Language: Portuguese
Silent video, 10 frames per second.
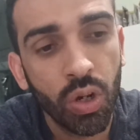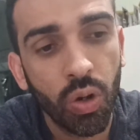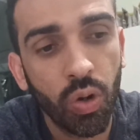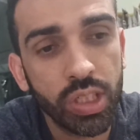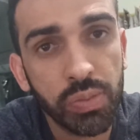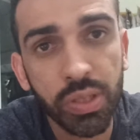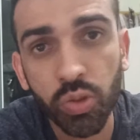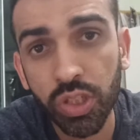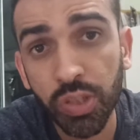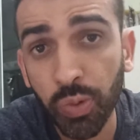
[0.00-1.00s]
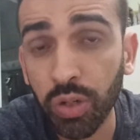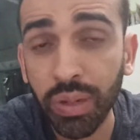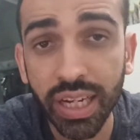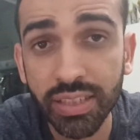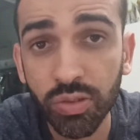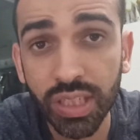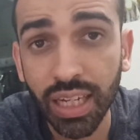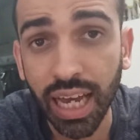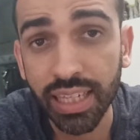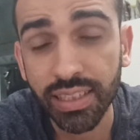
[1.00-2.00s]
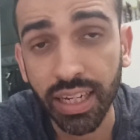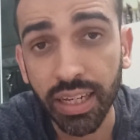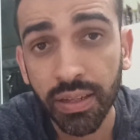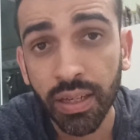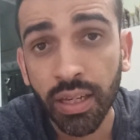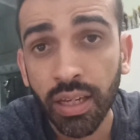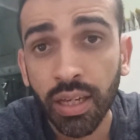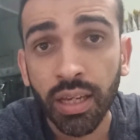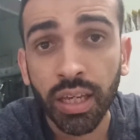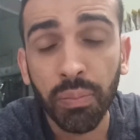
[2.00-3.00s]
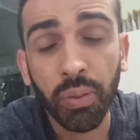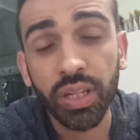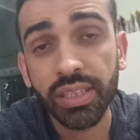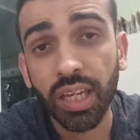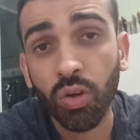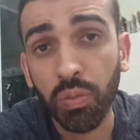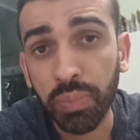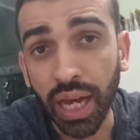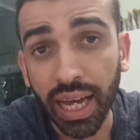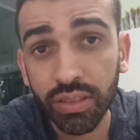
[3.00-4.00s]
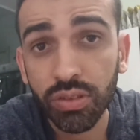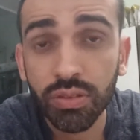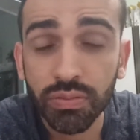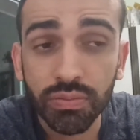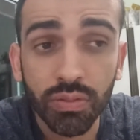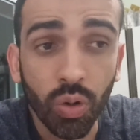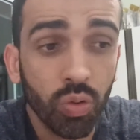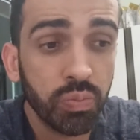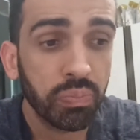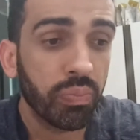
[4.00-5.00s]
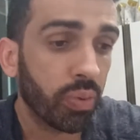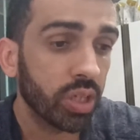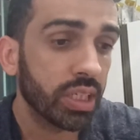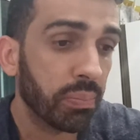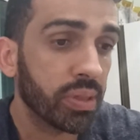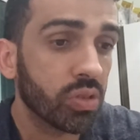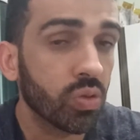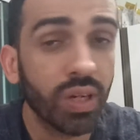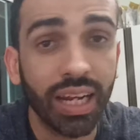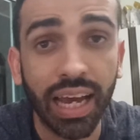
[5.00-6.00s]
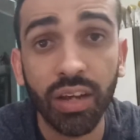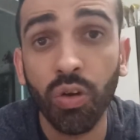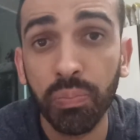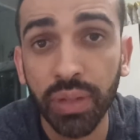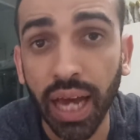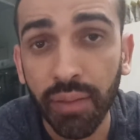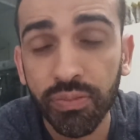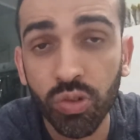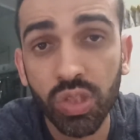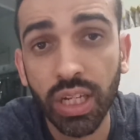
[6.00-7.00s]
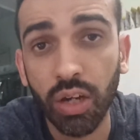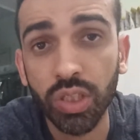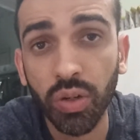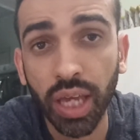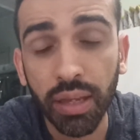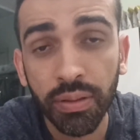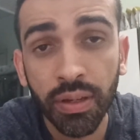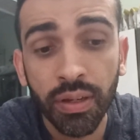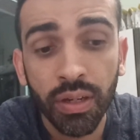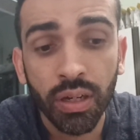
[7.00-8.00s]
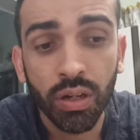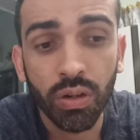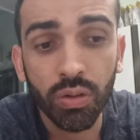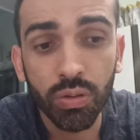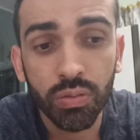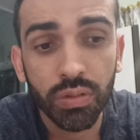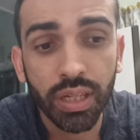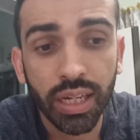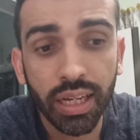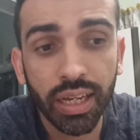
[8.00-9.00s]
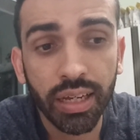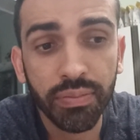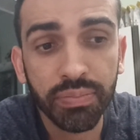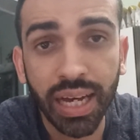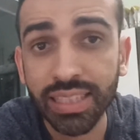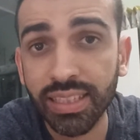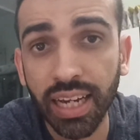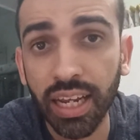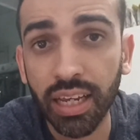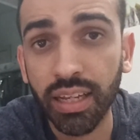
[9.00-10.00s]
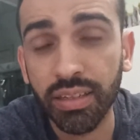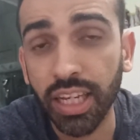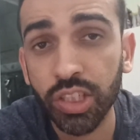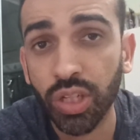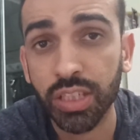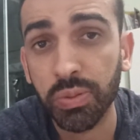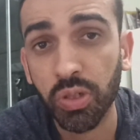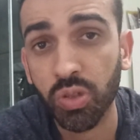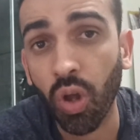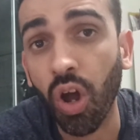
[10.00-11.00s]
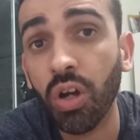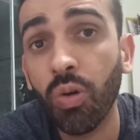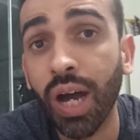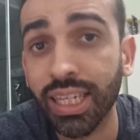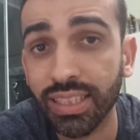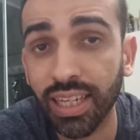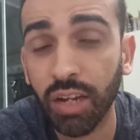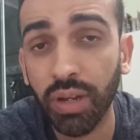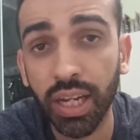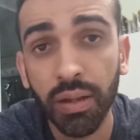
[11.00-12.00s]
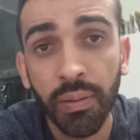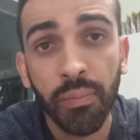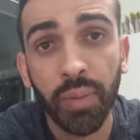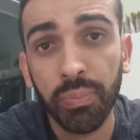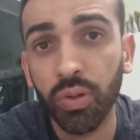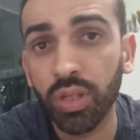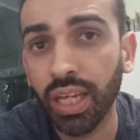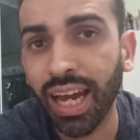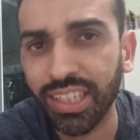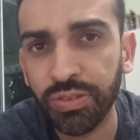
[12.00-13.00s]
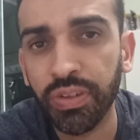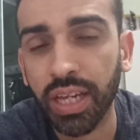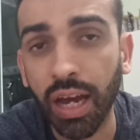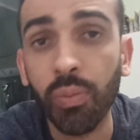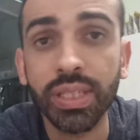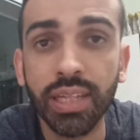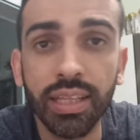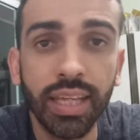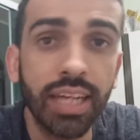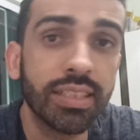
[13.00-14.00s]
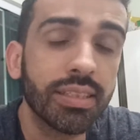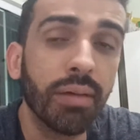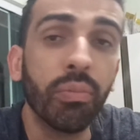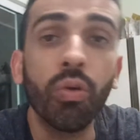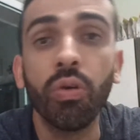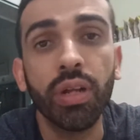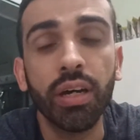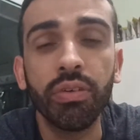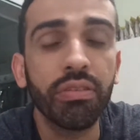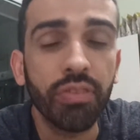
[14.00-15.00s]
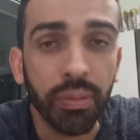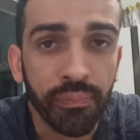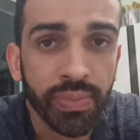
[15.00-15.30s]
onde as pessoas disponibilizam sinais ali que podem ser copiados ou pode a pessoa ir lá e copiar o sinal de alguém ou ele rastreia, eh, deixa, as pessoas colocam um rastreio ali para poder ratificar uma estratégia, se é boa ou não, enfim.